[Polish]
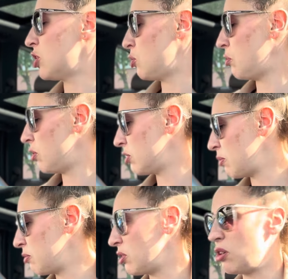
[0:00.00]
rzecz biorąc,
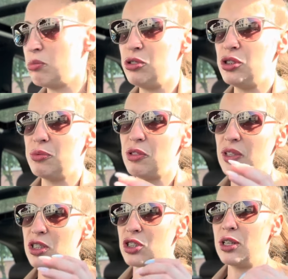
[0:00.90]
mam co robić,
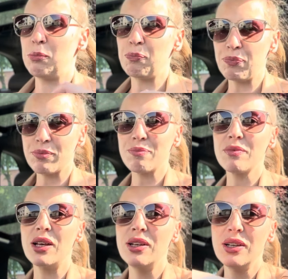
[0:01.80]
nieważne.
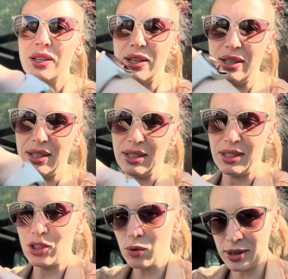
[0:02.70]
E,
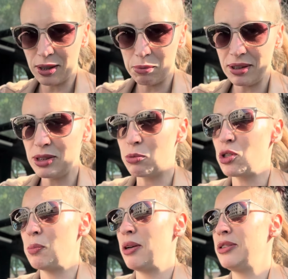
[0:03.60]
Q&A będzie,
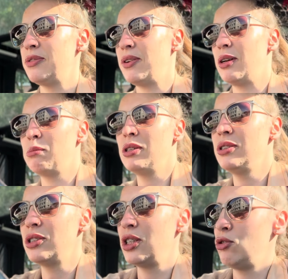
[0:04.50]
proszę Państwa,
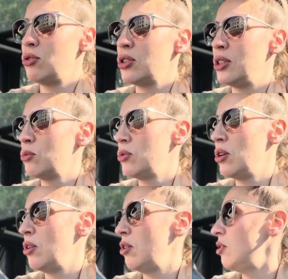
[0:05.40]
będzie już
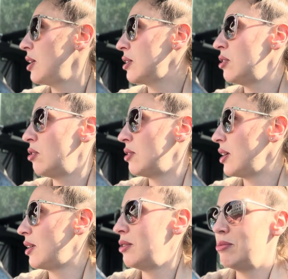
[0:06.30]
niedługo, jak tylko
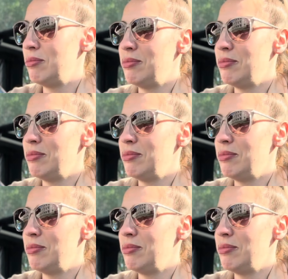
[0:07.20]
nagram.